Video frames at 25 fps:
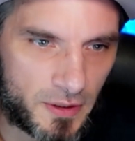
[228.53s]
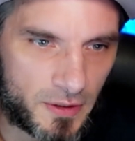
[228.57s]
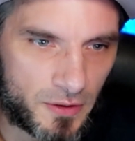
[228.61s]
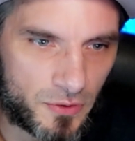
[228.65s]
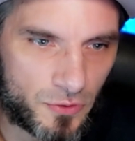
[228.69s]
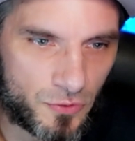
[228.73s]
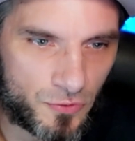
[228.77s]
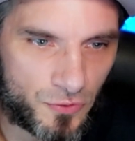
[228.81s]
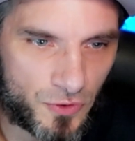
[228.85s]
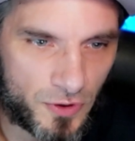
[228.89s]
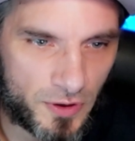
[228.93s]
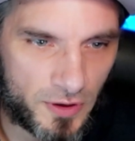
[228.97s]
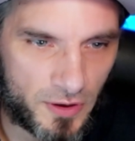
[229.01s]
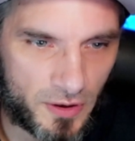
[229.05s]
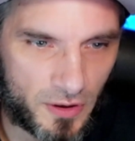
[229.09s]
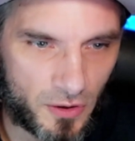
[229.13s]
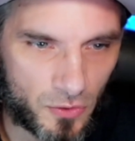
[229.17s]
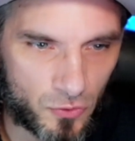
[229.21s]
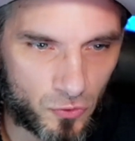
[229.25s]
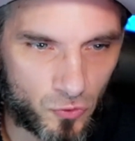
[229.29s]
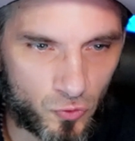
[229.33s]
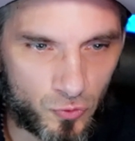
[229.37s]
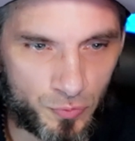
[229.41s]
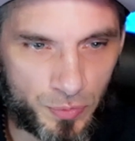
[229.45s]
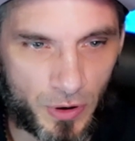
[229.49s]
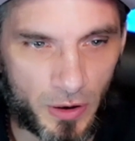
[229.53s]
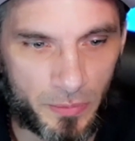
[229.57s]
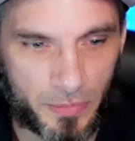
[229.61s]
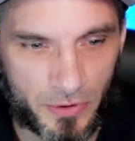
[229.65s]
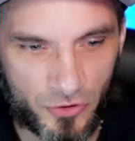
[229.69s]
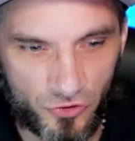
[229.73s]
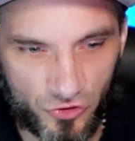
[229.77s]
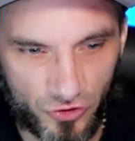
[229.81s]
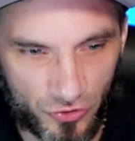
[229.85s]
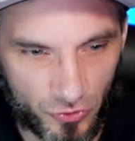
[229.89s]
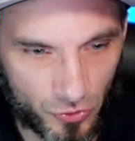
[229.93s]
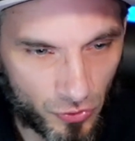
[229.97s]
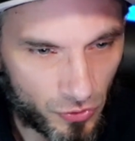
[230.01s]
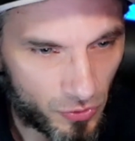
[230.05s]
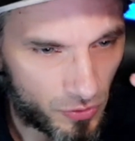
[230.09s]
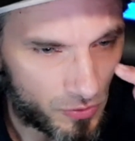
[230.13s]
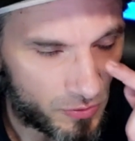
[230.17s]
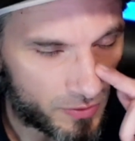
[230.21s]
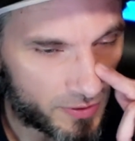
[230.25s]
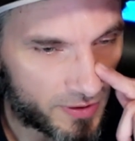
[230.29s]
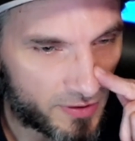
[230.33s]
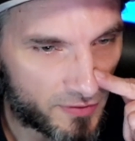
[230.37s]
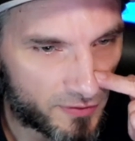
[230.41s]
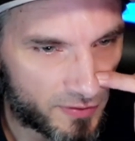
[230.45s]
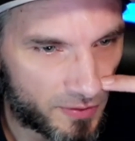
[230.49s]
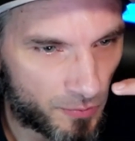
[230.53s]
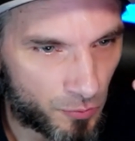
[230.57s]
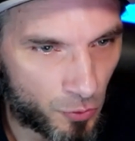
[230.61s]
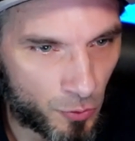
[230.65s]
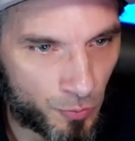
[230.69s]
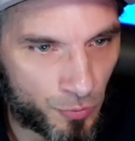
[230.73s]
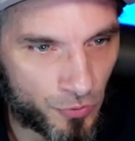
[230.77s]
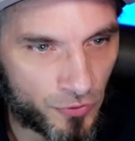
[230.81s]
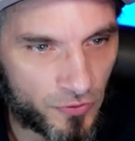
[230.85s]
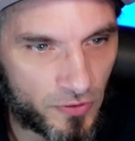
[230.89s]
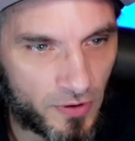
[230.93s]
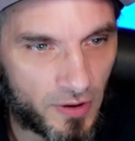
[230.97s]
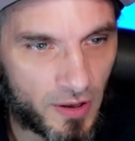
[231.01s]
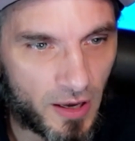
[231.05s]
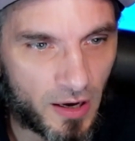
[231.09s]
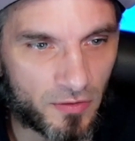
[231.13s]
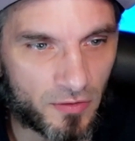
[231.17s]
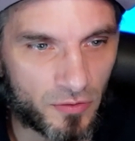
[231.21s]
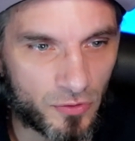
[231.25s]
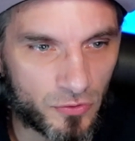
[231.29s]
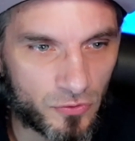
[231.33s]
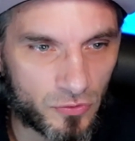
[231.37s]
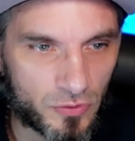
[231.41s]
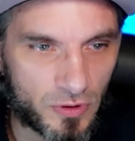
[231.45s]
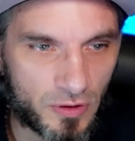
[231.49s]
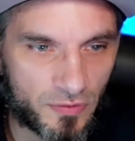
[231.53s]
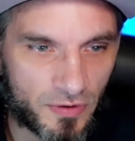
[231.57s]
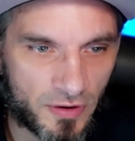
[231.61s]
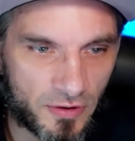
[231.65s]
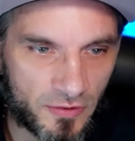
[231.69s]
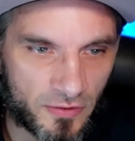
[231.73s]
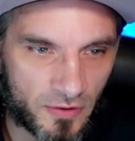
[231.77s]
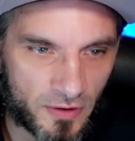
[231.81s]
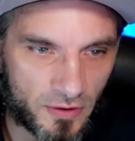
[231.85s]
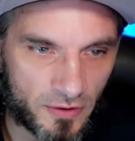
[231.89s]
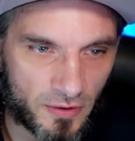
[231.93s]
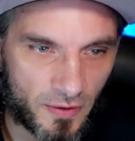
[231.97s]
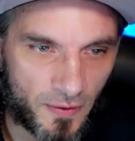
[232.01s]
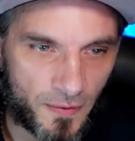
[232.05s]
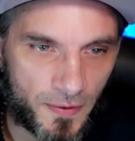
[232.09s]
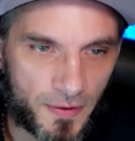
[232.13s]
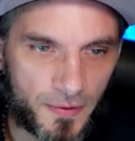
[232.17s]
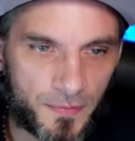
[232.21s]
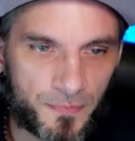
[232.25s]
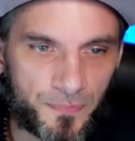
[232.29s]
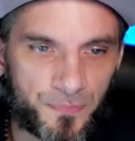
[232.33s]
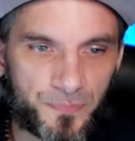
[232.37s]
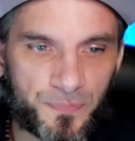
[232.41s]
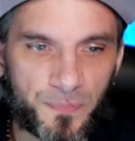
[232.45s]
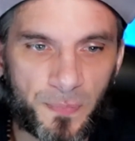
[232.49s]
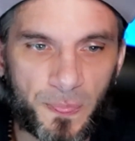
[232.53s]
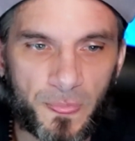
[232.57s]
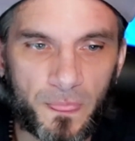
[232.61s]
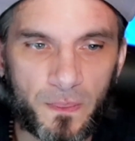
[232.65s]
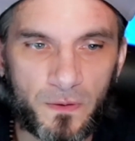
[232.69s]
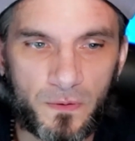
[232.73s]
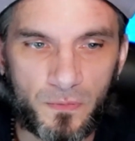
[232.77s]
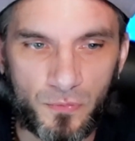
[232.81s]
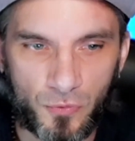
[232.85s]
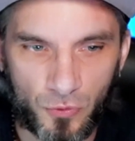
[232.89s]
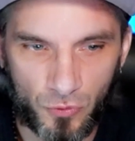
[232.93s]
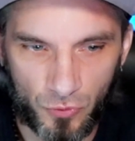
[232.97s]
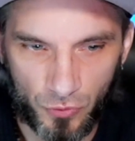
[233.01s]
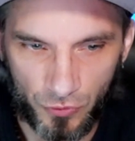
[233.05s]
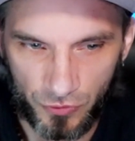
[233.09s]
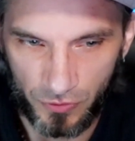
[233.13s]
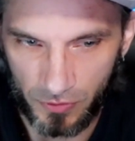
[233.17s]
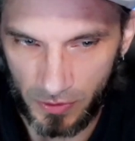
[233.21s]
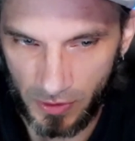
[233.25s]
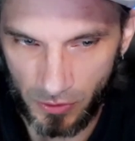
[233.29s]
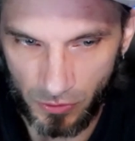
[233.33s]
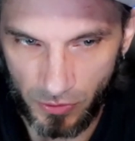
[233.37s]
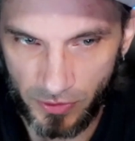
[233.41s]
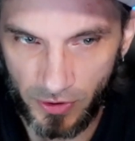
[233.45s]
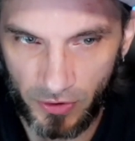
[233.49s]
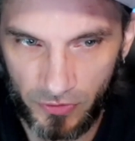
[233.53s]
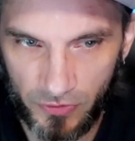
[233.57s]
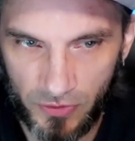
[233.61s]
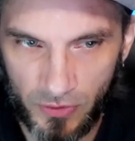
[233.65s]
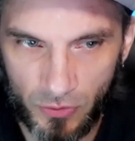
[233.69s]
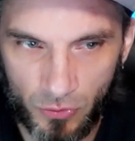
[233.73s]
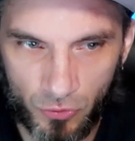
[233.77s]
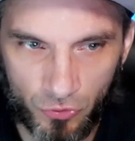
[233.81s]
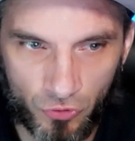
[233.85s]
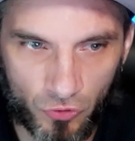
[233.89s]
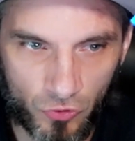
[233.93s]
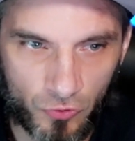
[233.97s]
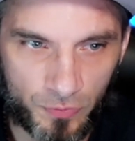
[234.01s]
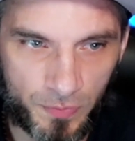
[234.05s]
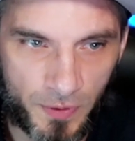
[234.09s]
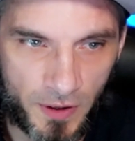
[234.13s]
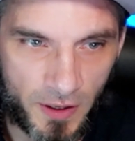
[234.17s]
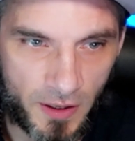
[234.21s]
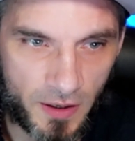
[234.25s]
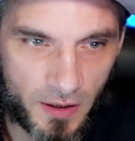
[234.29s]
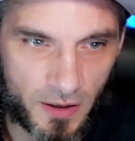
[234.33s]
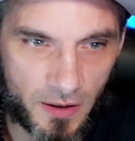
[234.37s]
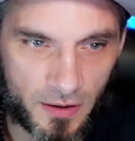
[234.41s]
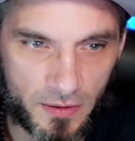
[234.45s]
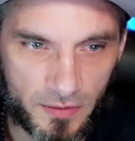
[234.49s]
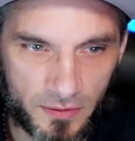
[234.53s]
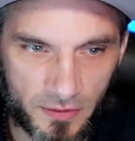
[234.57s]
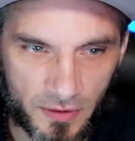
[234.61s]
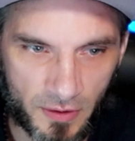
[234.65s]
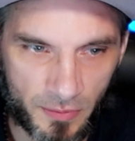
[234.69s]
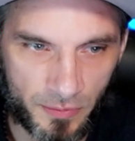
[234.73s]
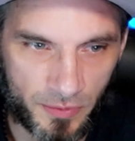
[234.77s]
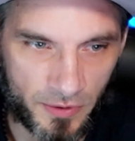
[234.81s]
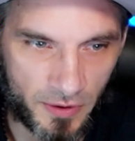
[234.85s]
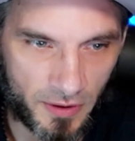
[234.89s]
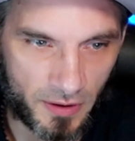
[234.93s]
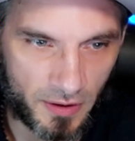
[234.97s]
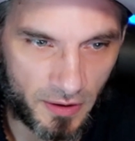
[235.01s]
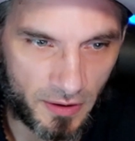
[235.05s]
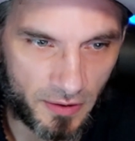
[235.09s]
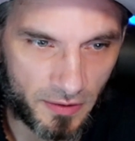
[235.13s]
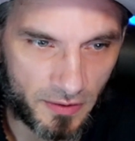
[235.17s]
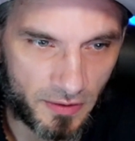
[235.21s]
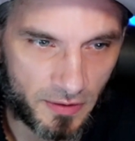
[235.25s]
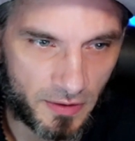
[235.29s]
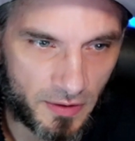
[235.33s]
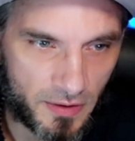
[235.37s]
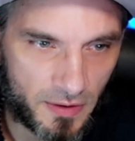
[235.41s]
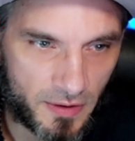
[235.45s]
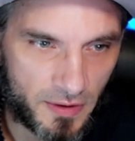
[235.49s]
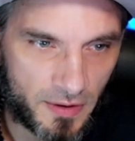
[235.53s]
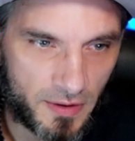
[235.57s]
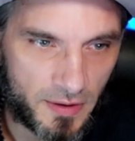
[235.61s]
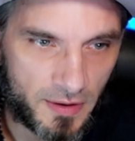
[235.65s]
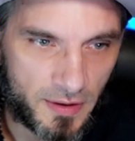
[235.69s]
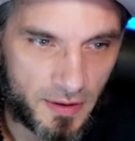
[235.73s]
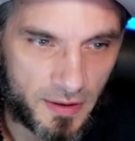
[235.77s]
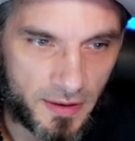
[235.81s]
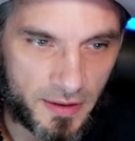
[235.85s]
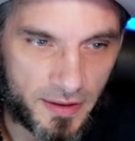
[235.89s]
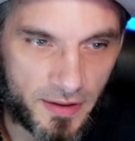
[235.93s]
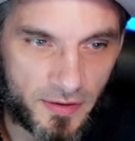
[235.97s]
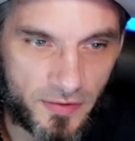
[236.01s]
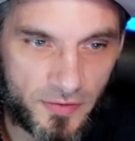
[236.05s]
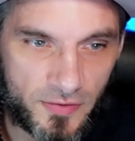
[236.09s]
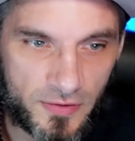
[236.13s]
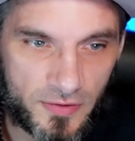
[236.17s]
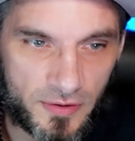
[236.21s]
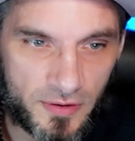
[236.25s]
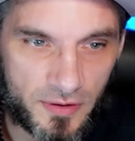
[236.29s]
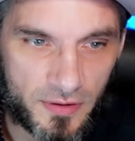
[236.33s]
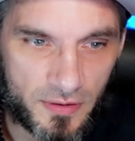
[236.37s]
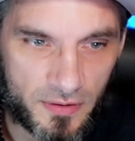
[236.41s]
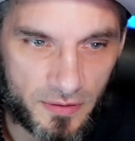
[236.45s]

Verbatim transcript: Une fois qu'il est en soupa Begito, qu'est-ce qu'il proposait avant son éveil Z Bon, les leaders qui ne changent pas, très bien. Ici,